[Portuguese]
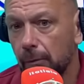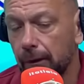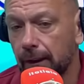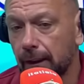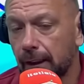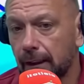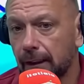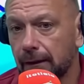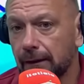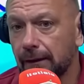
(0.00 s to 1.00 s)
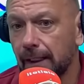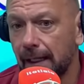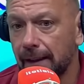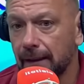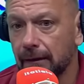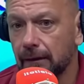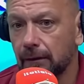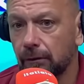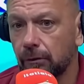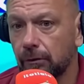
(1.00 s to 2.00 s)
porque as
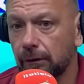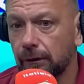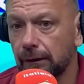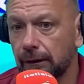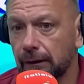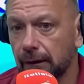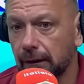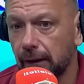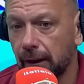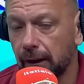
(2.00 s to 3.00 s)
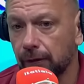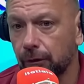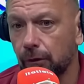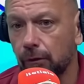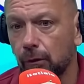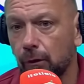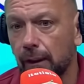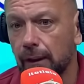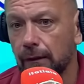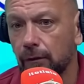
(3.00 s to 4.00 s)
ideias do Diniz elas foram
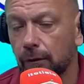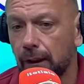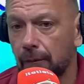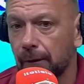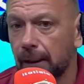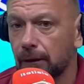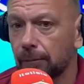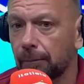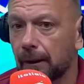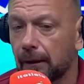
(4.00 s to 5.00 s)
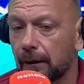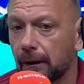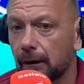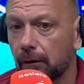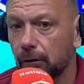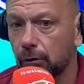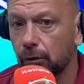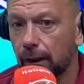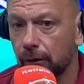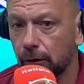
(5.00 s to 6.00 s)
colocadas goela abaixo para os
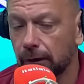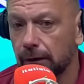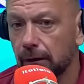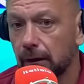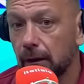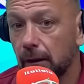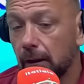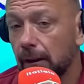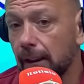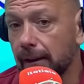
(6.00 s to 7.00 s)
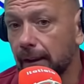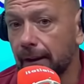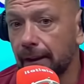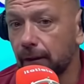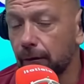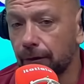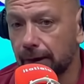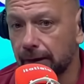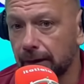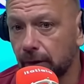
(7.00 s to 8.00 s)
jogadores que até tentam
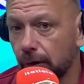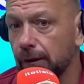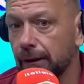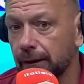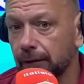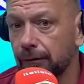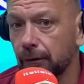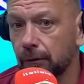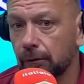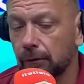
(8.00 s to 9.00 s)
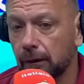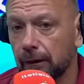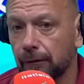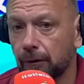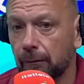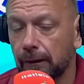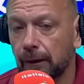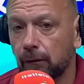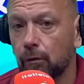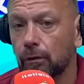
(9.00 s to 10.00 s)
fazer. Hoje a gente viu é, de forma
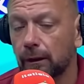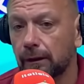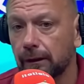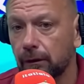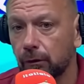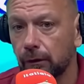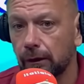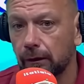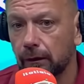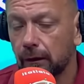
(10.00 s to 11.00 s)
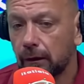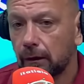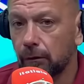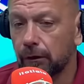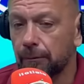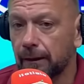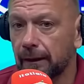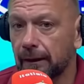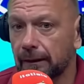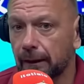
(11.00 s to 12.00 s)
até constrangedora o time
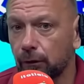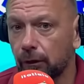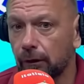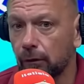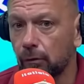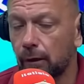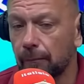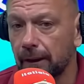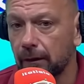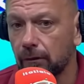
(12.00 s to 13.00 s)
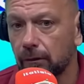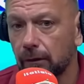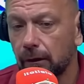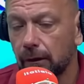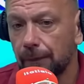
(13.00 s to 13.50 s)
tentar sair jogando com um a menos